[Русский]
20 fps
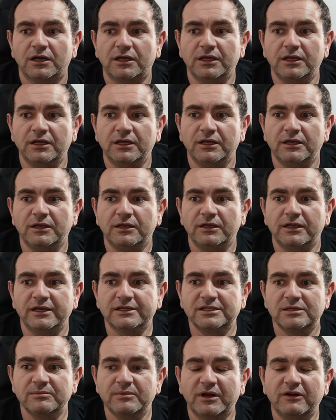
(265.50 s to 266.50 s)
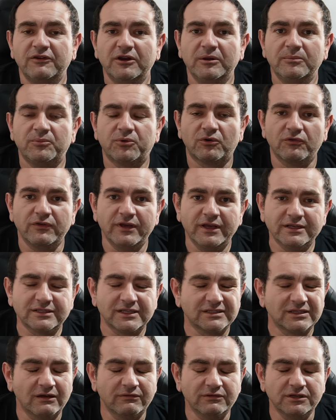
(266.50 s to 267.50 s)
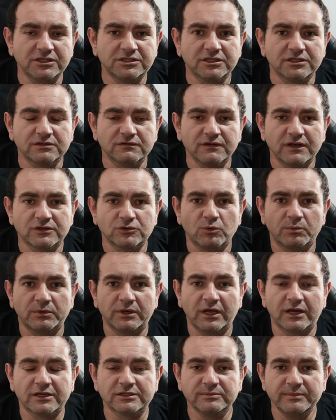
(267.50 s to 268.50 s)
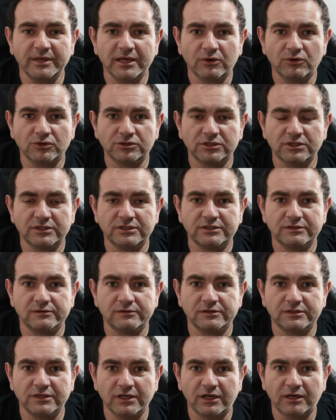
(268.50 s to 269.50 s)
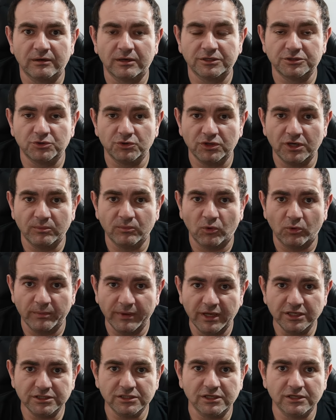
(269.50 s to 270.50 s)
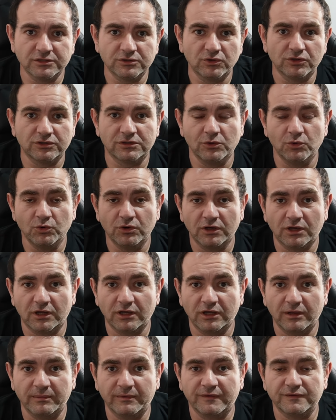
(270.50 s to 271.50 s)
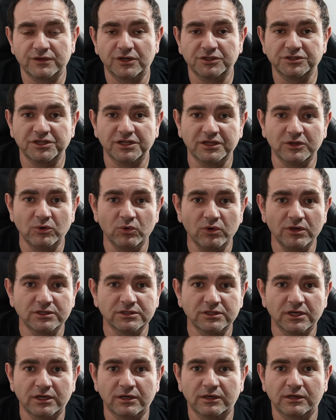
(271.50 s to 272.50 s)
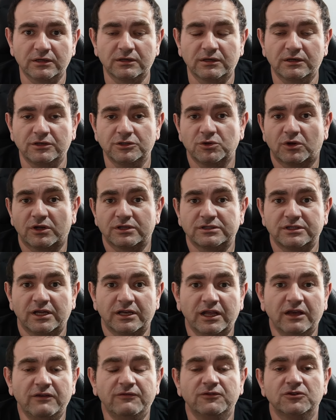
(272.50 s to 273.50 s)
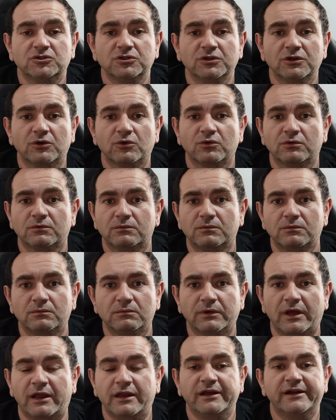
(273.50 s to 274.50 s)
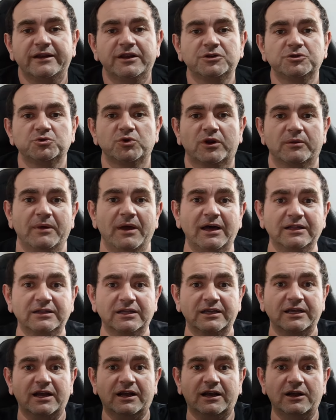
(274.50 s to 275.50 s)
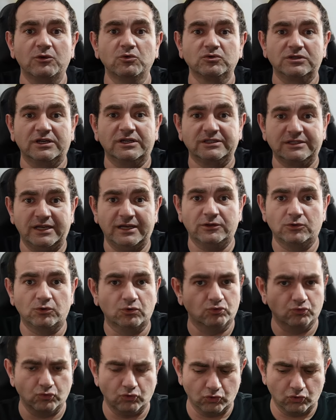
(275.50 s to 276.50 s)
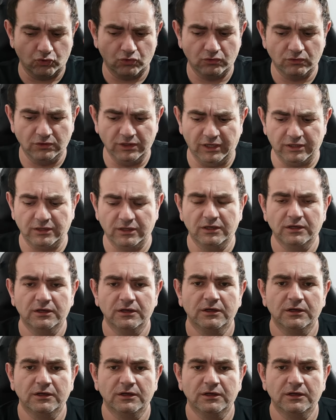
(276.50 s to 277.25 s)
И если мы говорим про вес, оставьте сейчас вес. У меня размеры очень сильно ощутимо уменьшились. То есть люди, когда меня встречают на улице, еще раз, я не афиширую, я не кричу, ребята, я колю саксенду. Нет.